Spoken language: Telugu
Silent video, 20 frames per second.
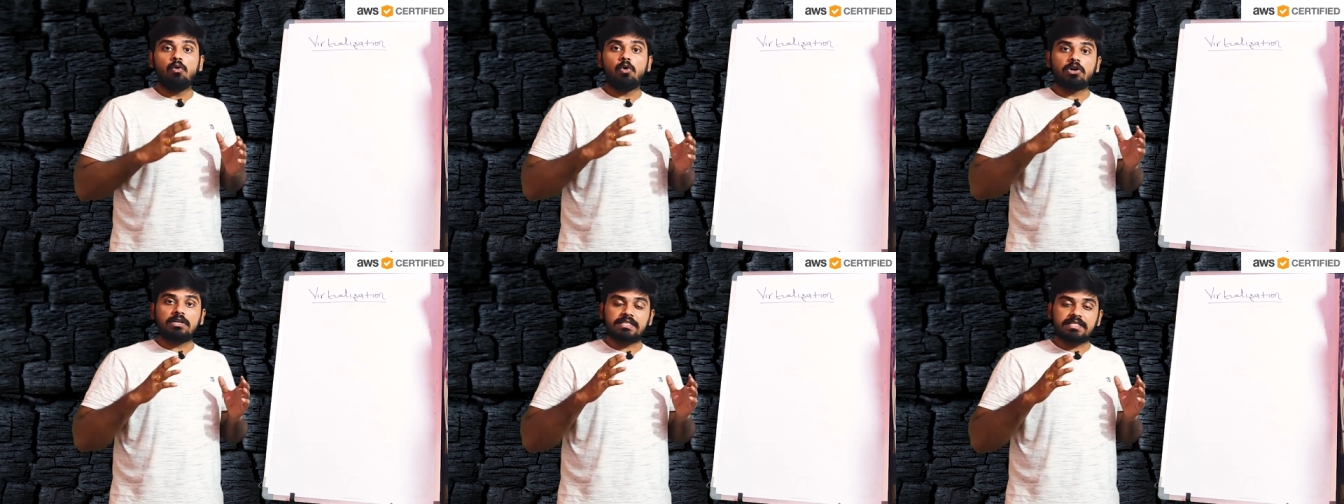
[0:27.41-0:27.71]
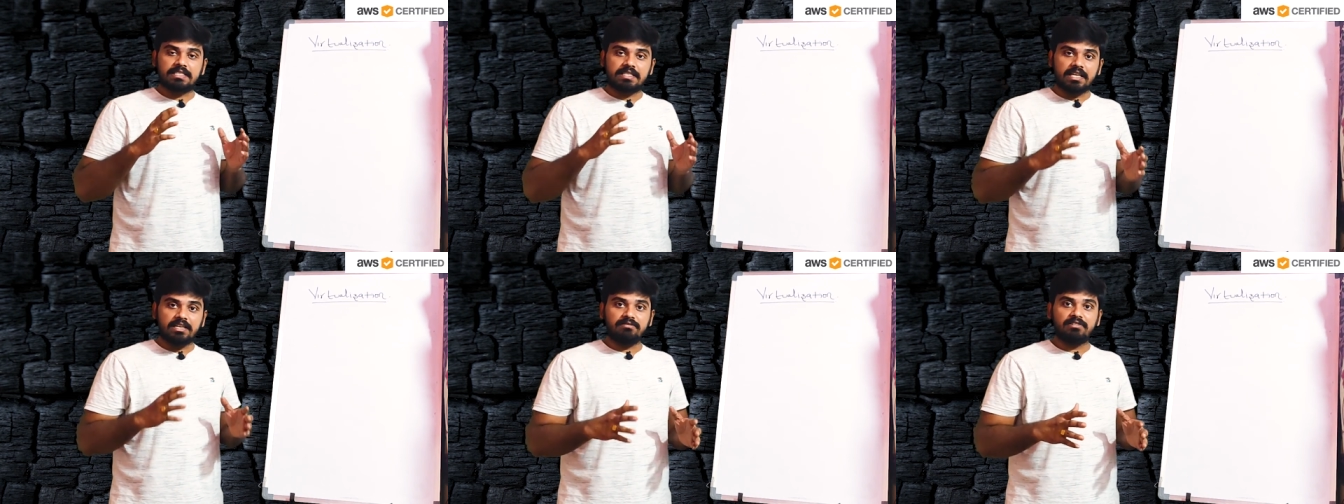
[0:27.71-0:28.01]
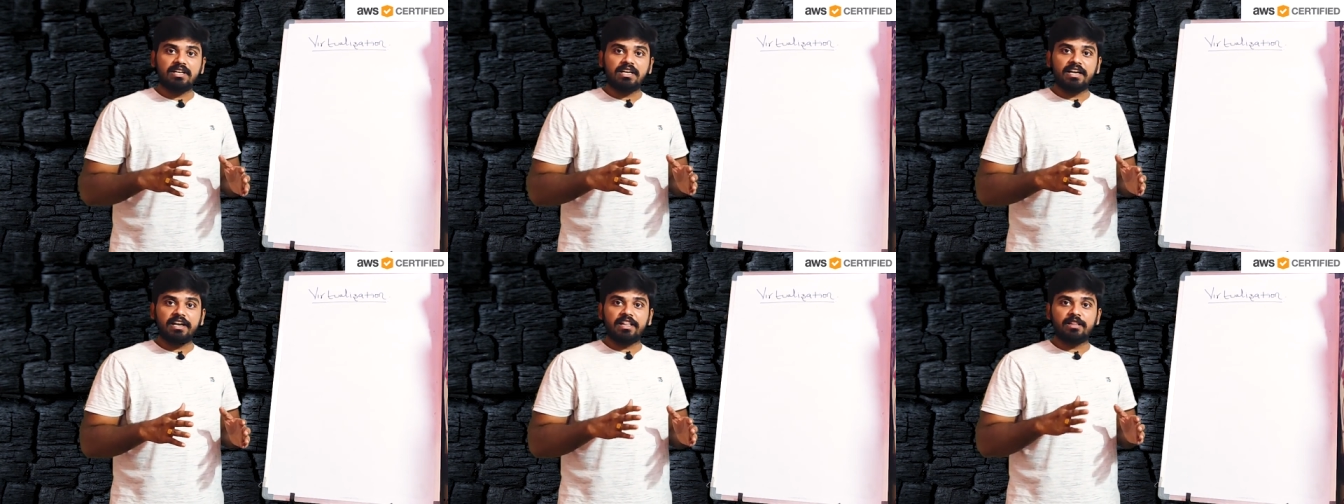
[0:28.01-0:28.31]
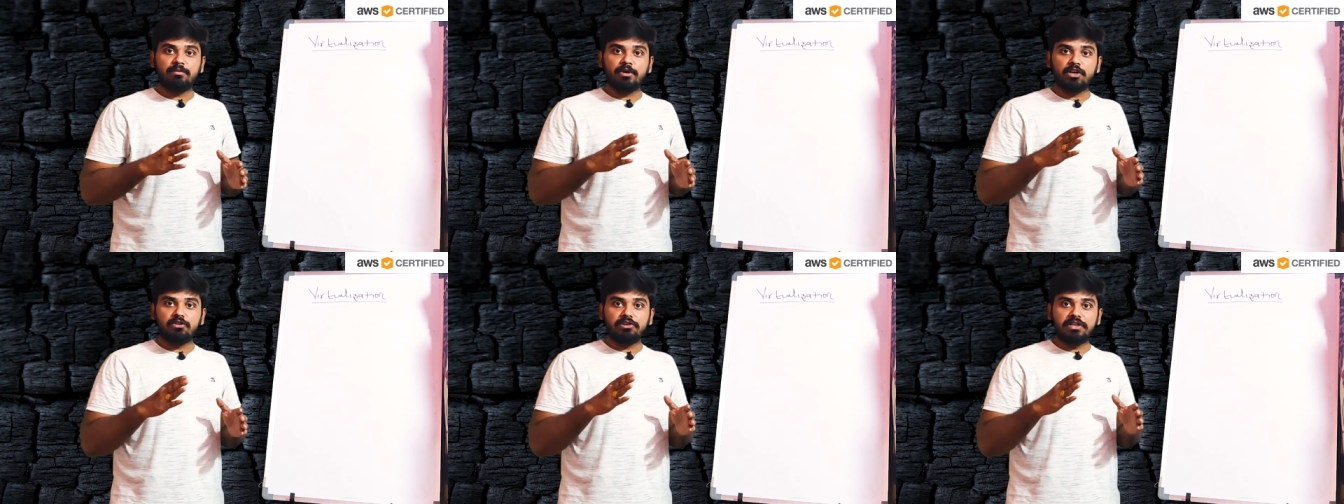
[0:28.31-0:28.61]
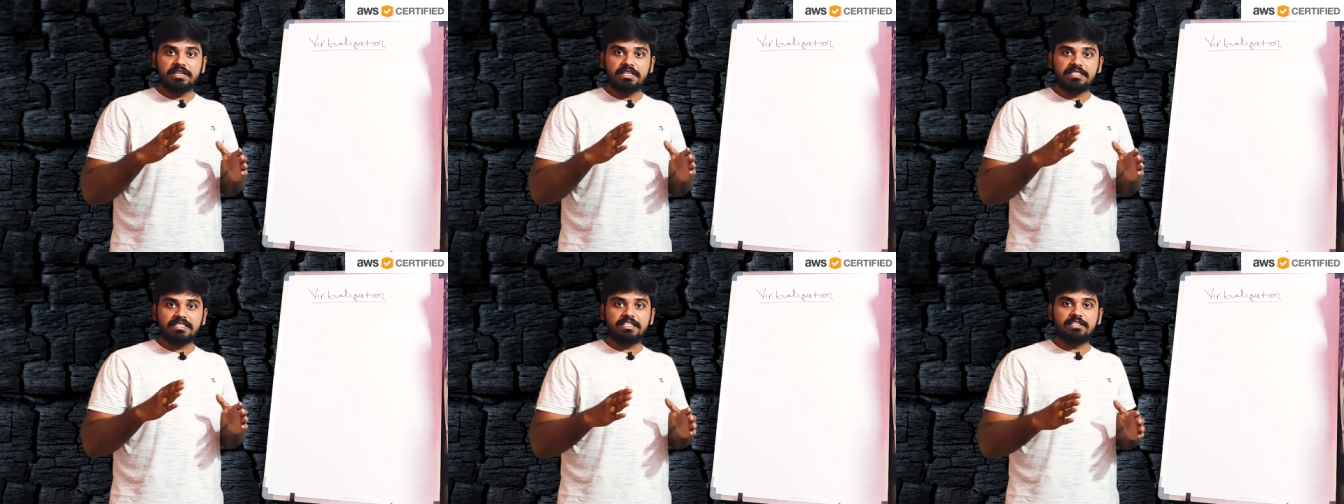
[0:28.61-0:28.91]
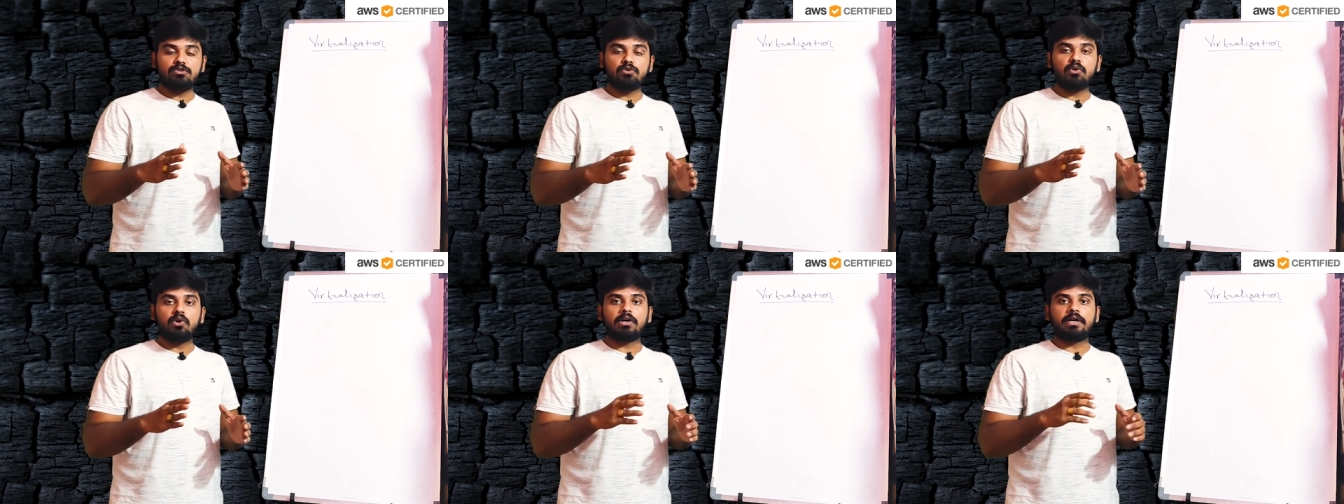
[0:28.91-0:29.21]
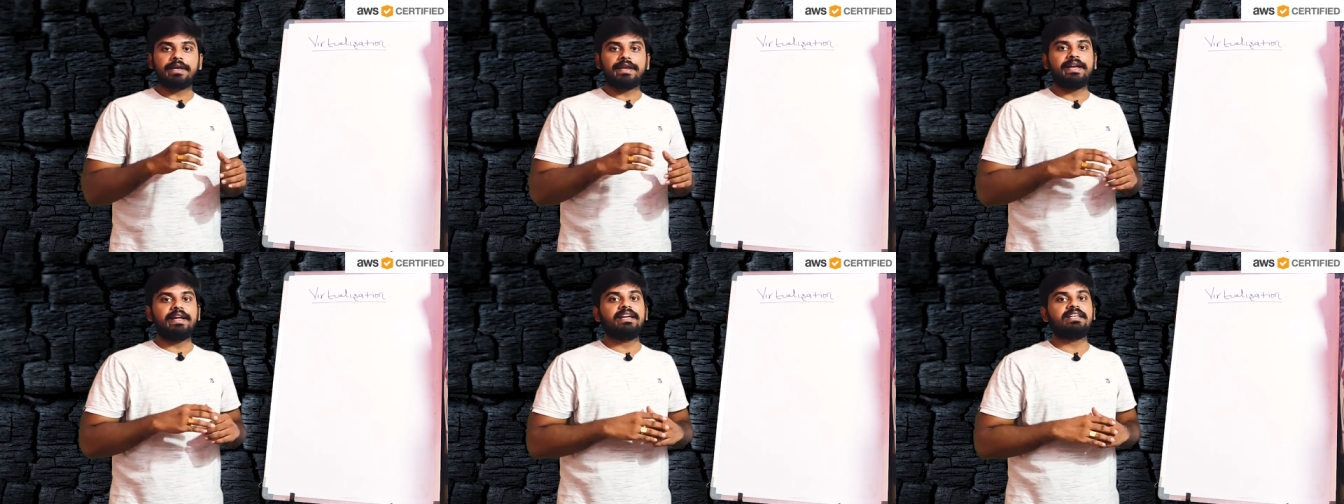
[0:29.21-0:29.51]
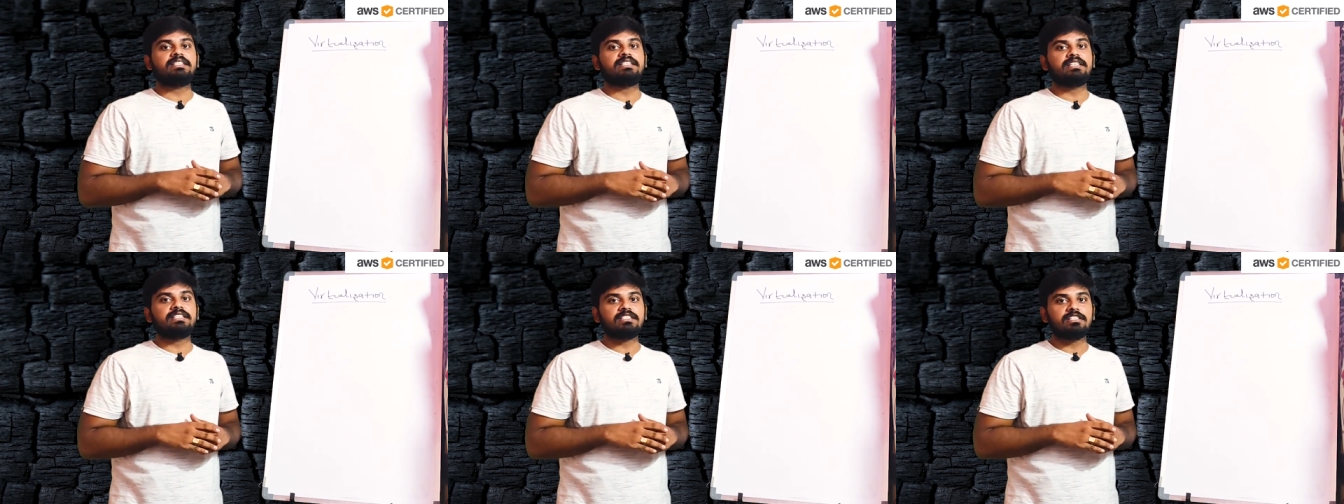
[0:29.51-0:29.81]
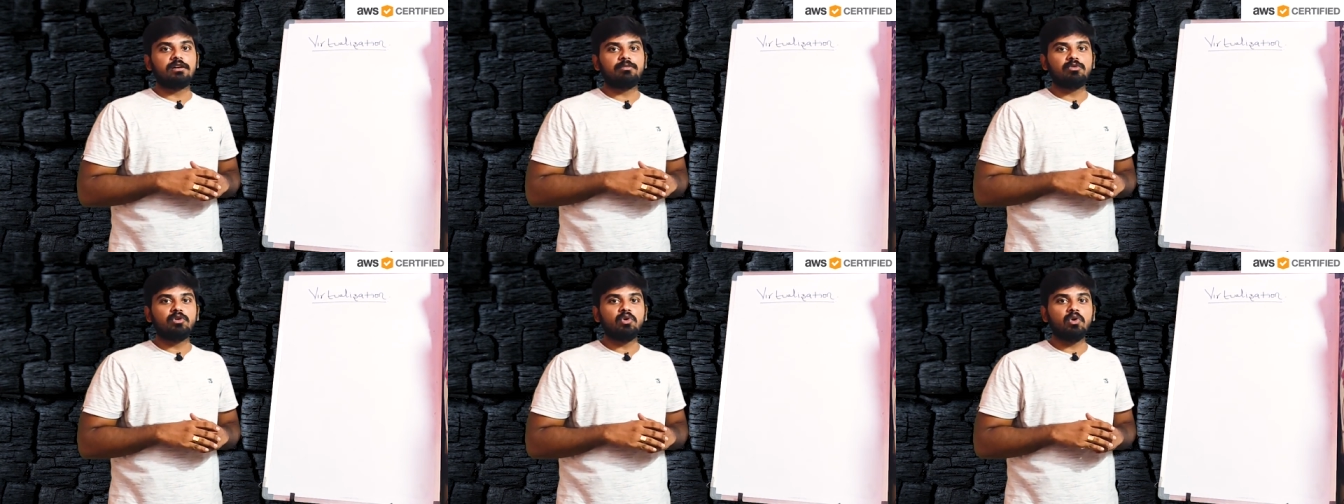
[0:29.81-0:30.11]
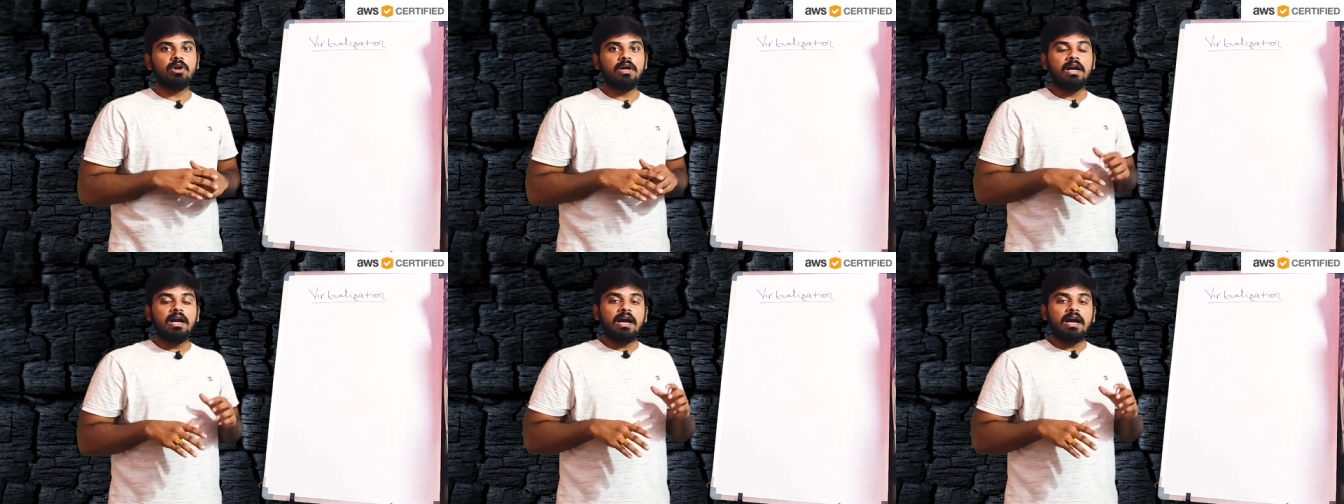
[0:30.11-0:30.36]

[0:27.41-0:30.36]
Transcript: ఒక సర్వర్ అనేది మనం ఈసీ టూలో క్రియేట్ చేసినప్పుడు